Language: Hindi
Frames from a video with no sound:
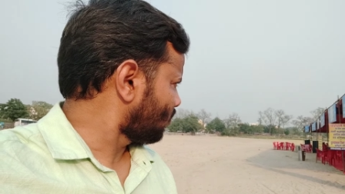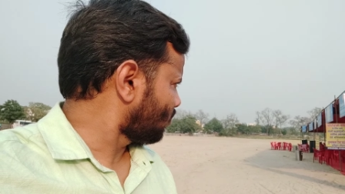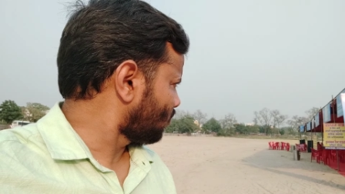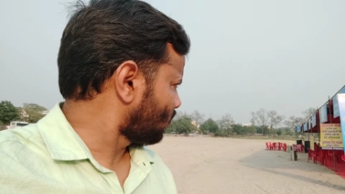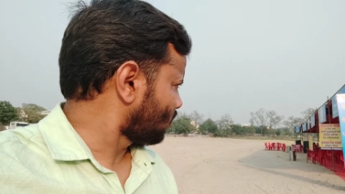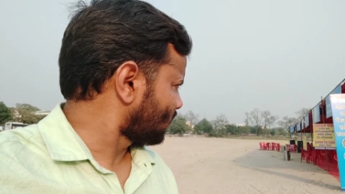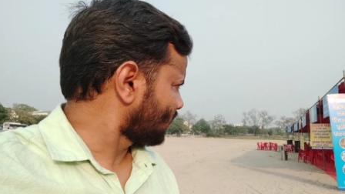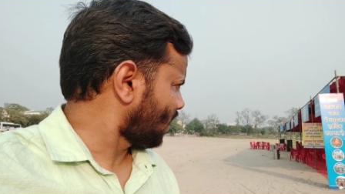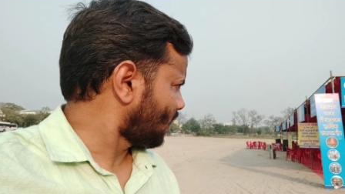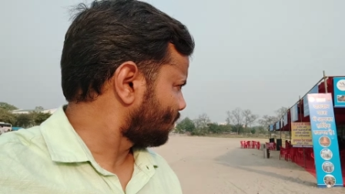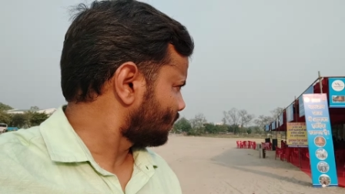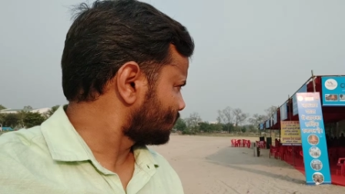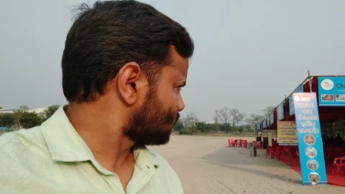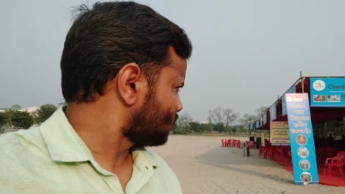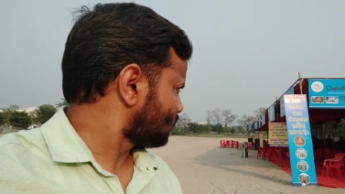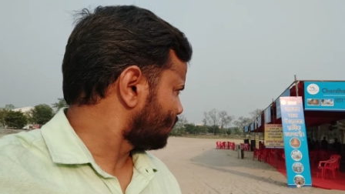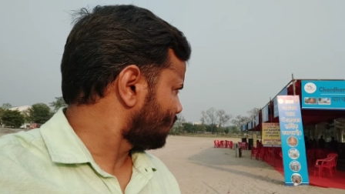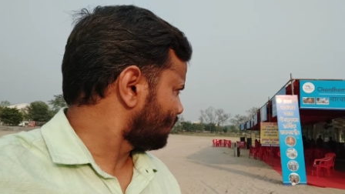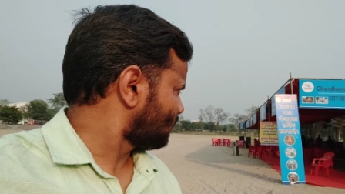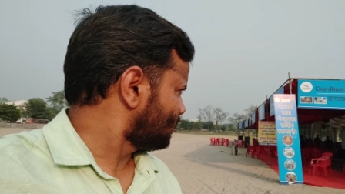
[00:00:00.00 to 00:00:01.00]
और यहाँ पर
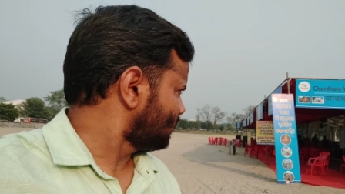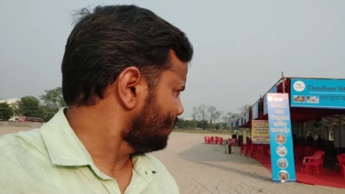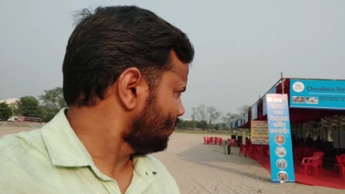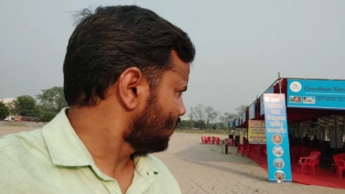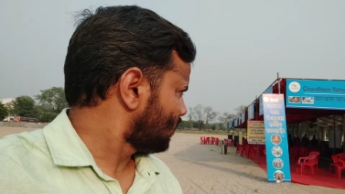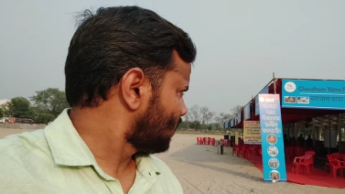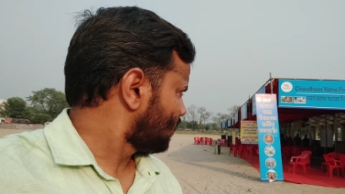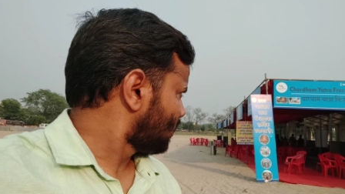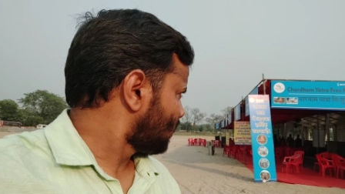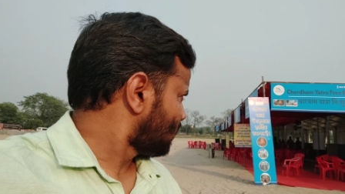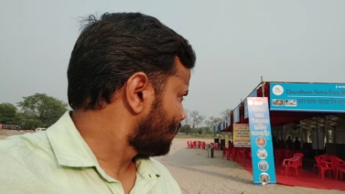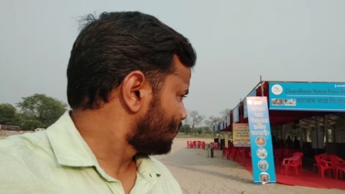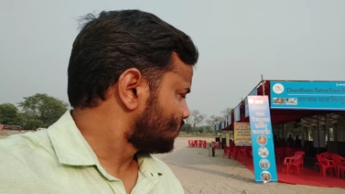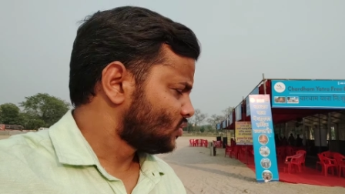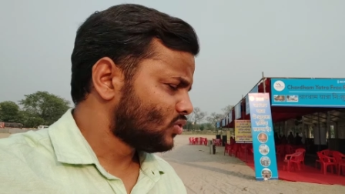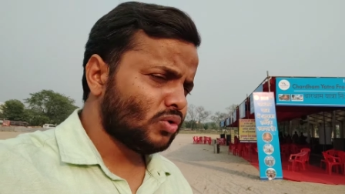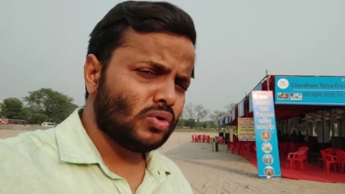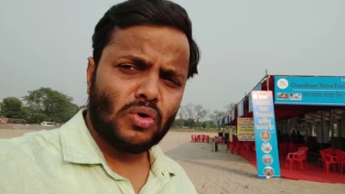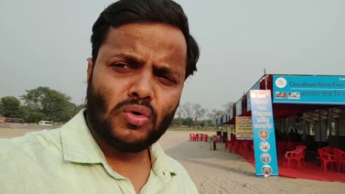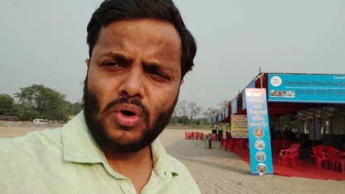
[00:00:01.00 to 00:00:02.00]
जो है अभी
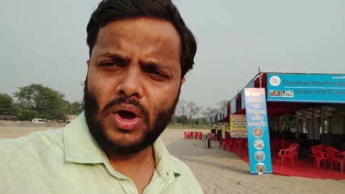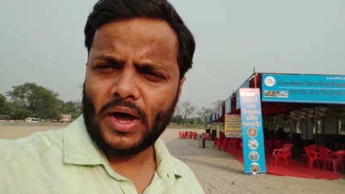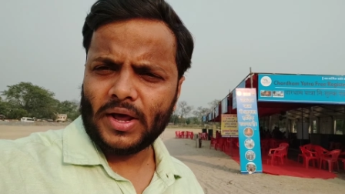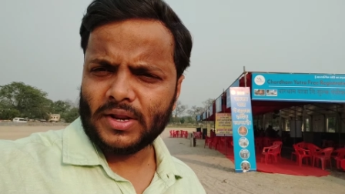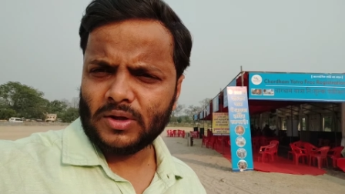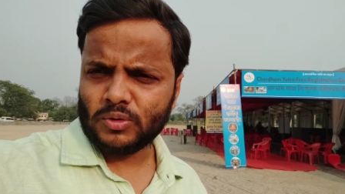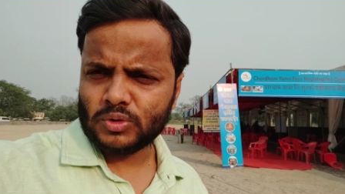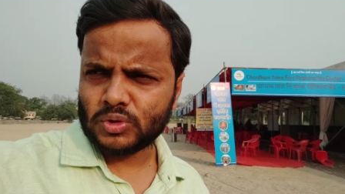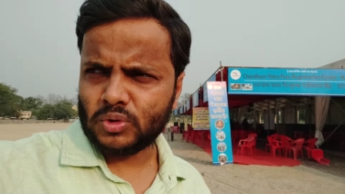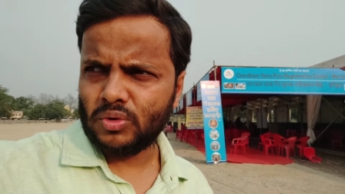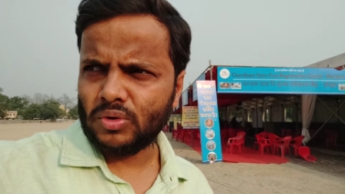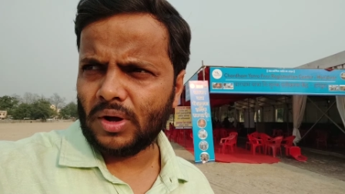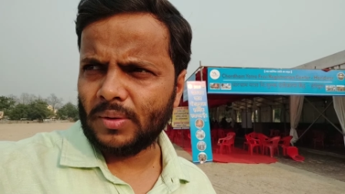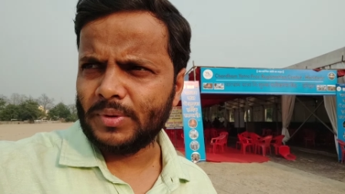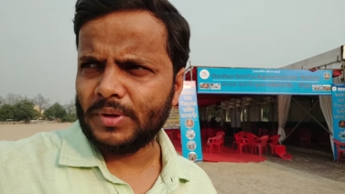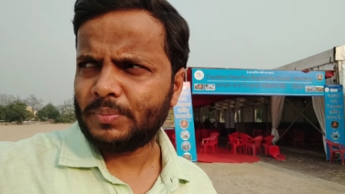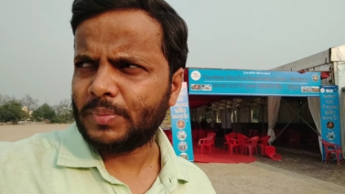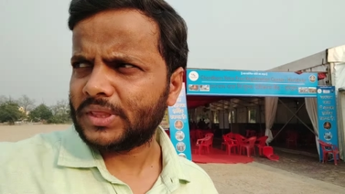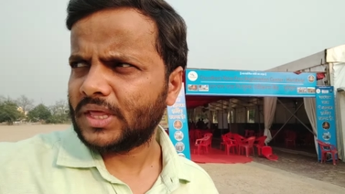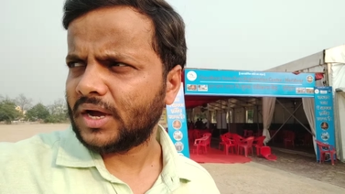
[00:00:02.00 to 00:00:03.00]
जो लोग आ रहे हैं कुछ लोग
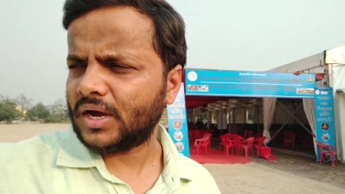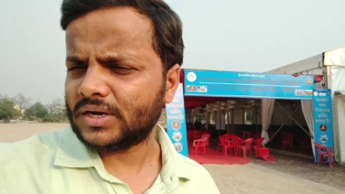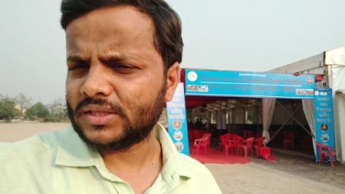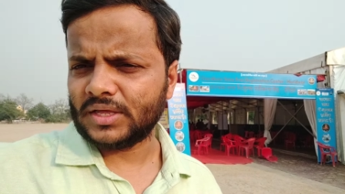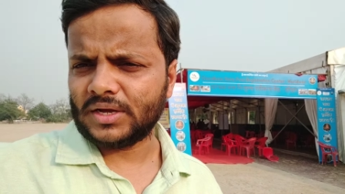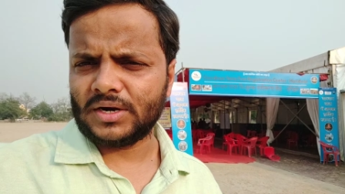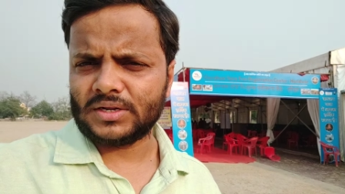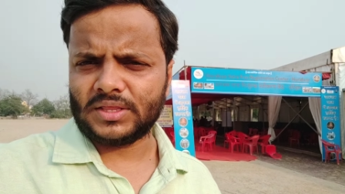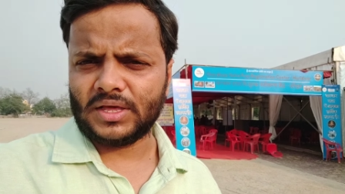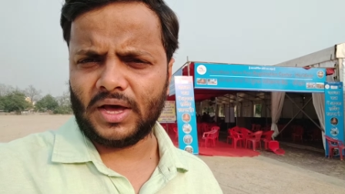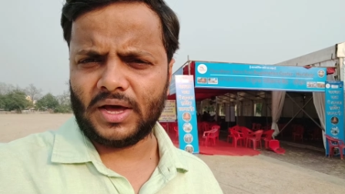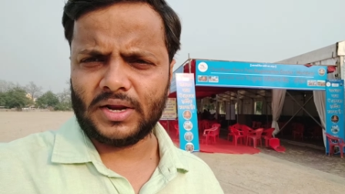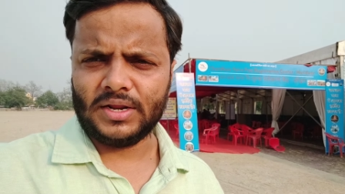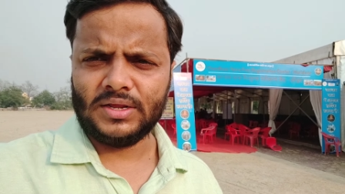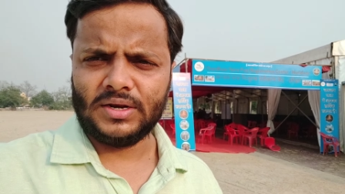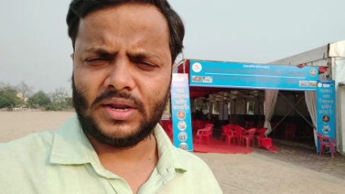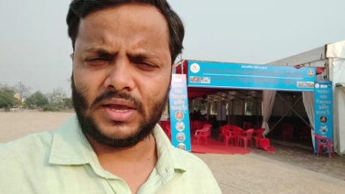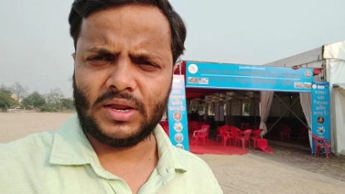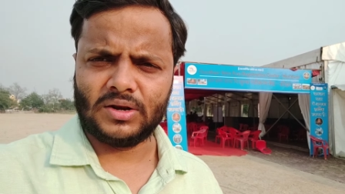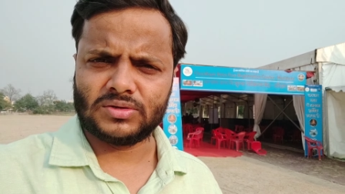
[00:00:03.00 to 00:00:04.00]
अभी पता करते करते आ
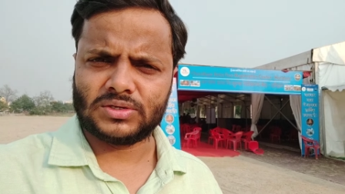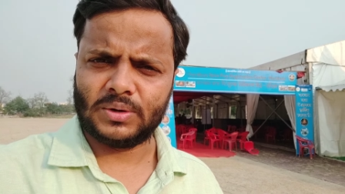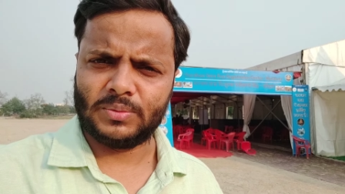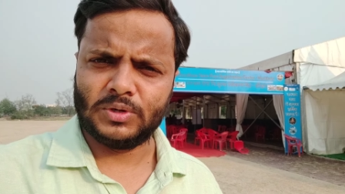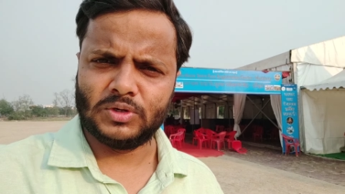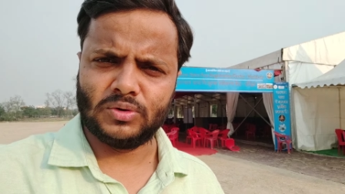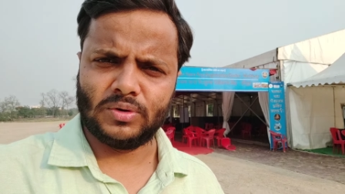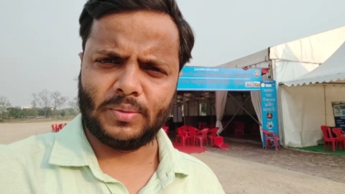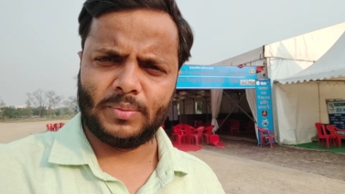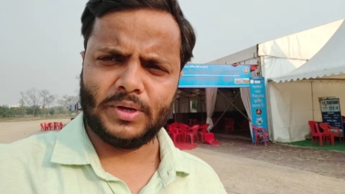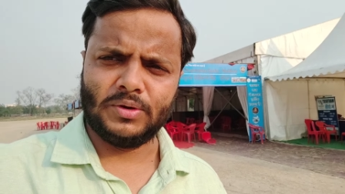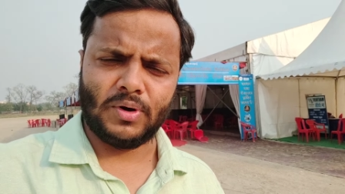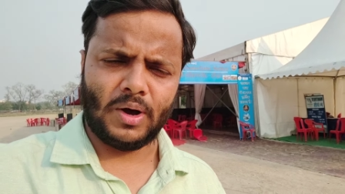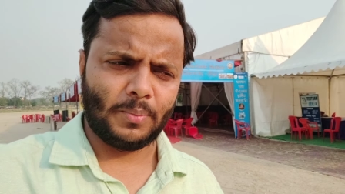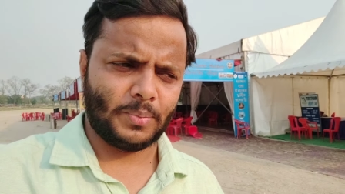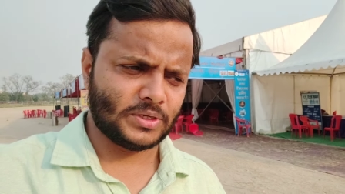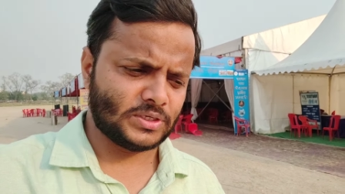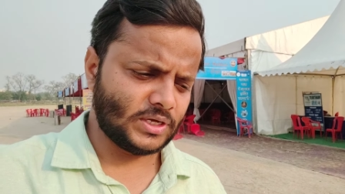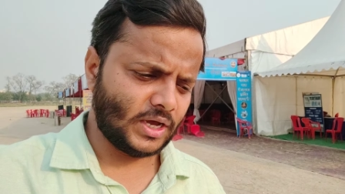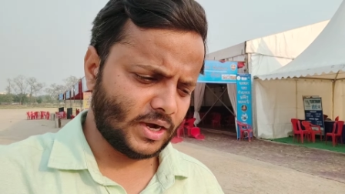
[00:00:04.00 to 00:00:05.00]
रहे हैं लेकिन सभी जो है भाई
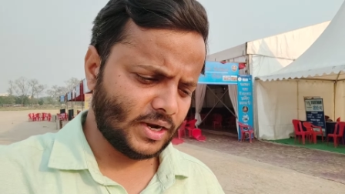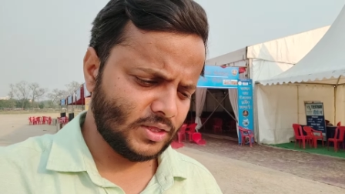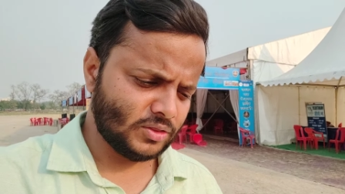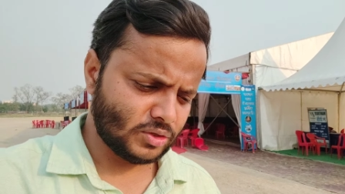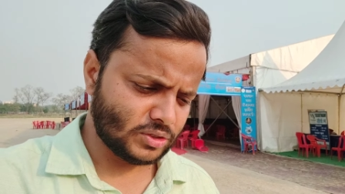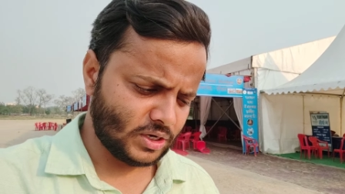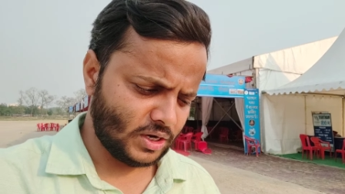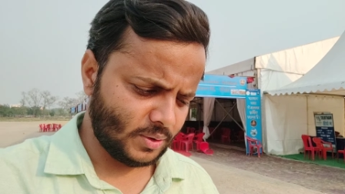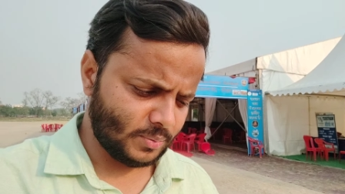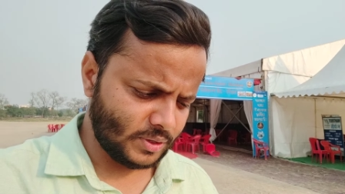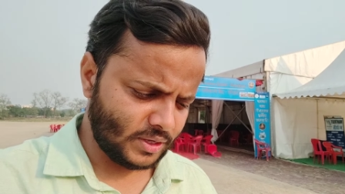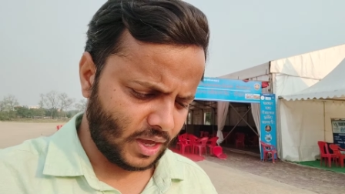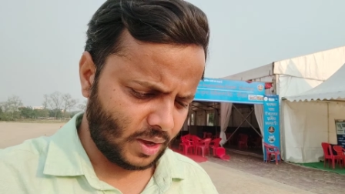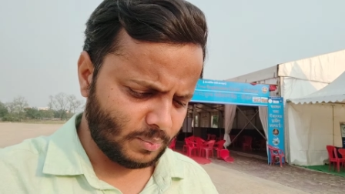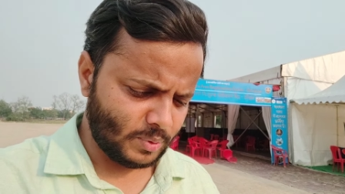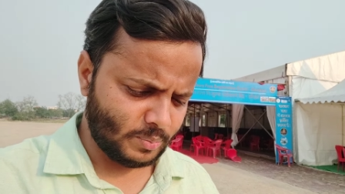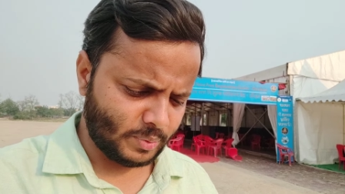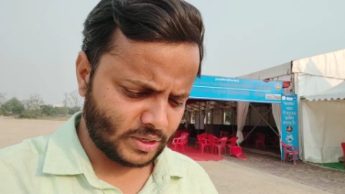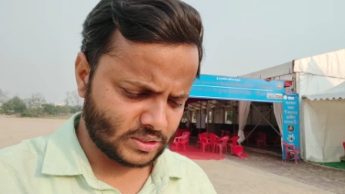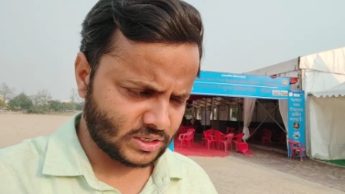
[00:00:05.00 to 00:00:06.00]
वापस जा रहे हैं तो इसलिए भाई
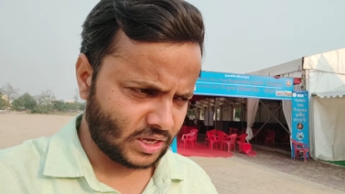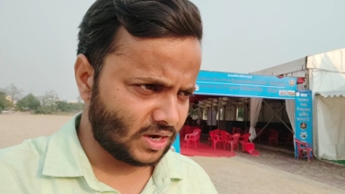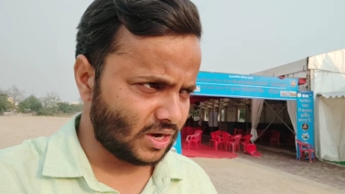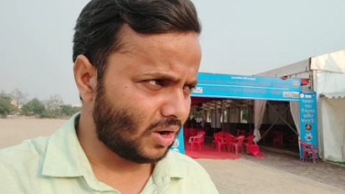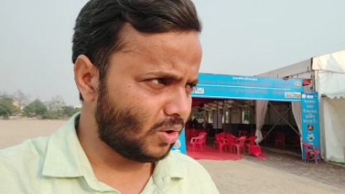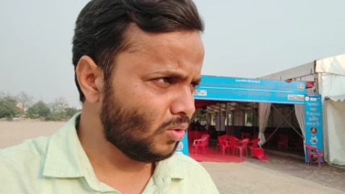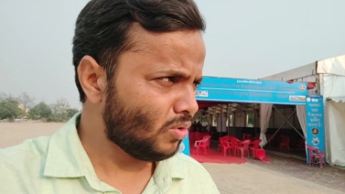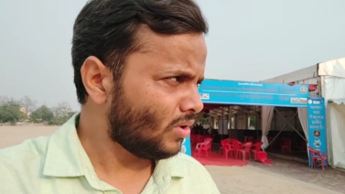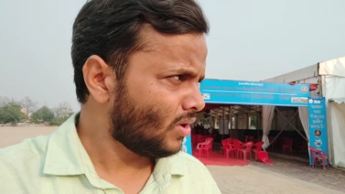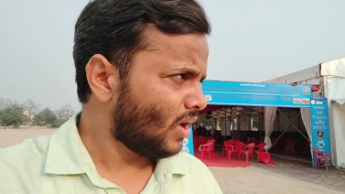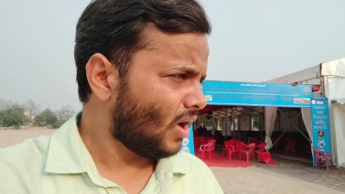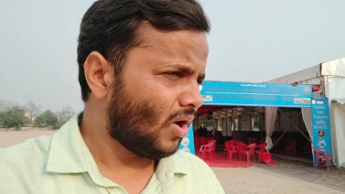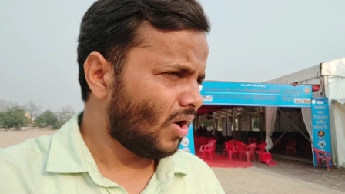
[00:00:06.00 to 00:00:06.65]
आप भी परेशान ना हो